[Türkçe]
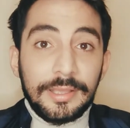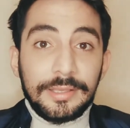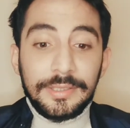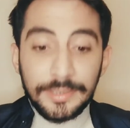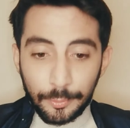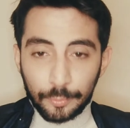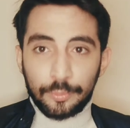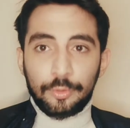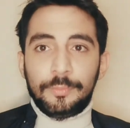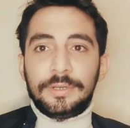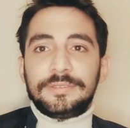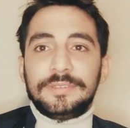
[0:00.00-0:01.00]
Yine onun
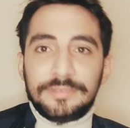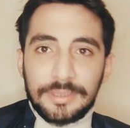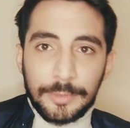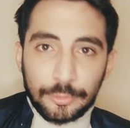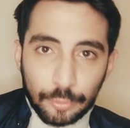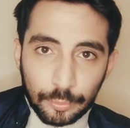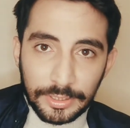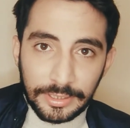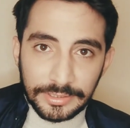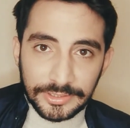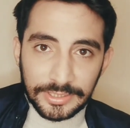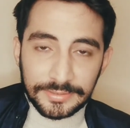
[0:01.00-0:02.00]
numarasını istemek zorunda
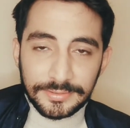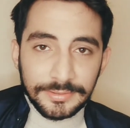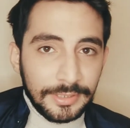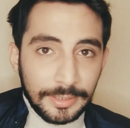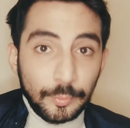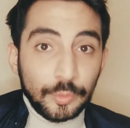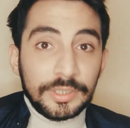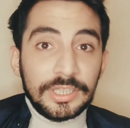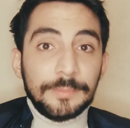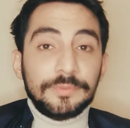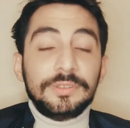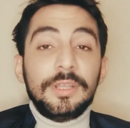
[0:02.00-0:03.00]
kalacaksın. Yani bunların
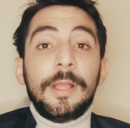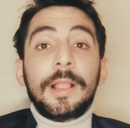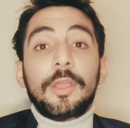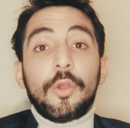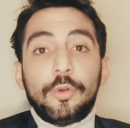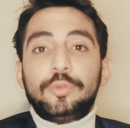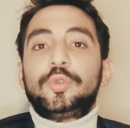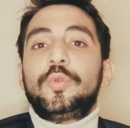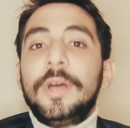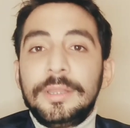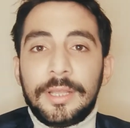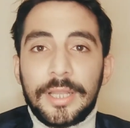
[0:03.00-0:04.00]
hepsi
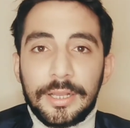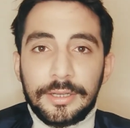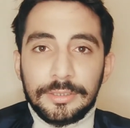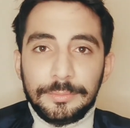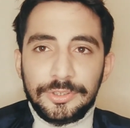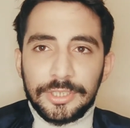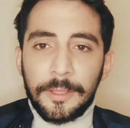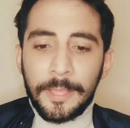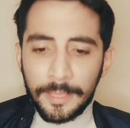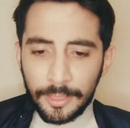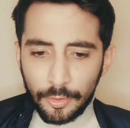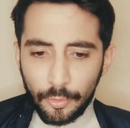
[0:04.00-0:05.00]
özgüvenle alakalı bir şey.
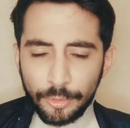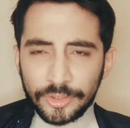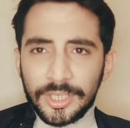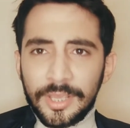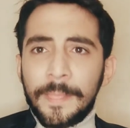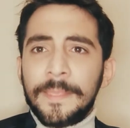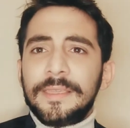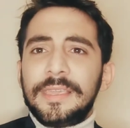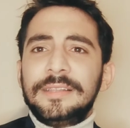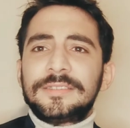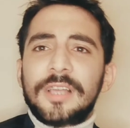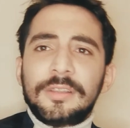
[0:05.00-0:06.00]
Önce
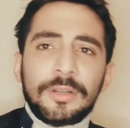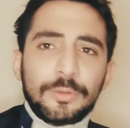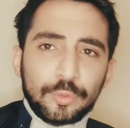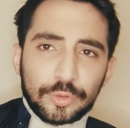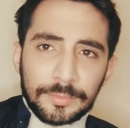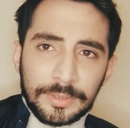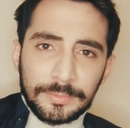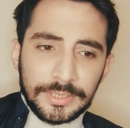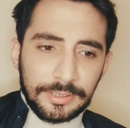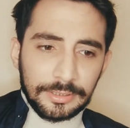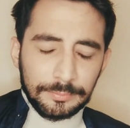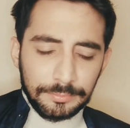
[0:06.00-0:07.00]
insanları suçlamayı
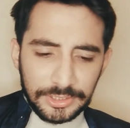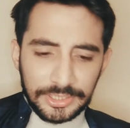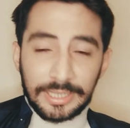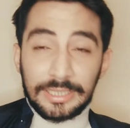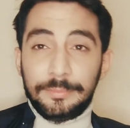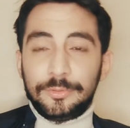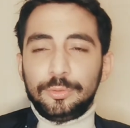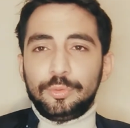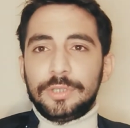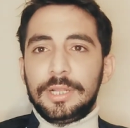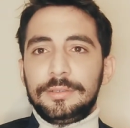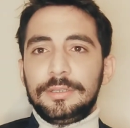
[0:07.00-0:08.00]
bırakalım. Bir kendimizi
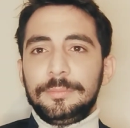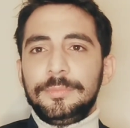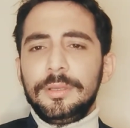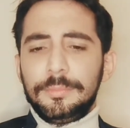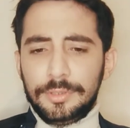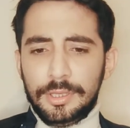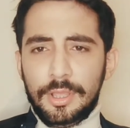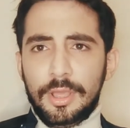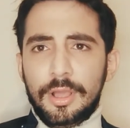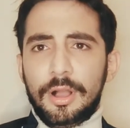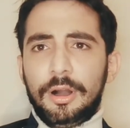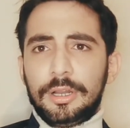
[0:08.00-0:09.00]
düzeltelim ya. Bir
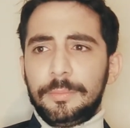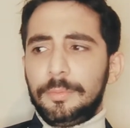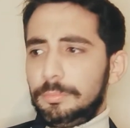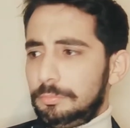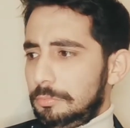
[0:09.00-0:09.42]
araba...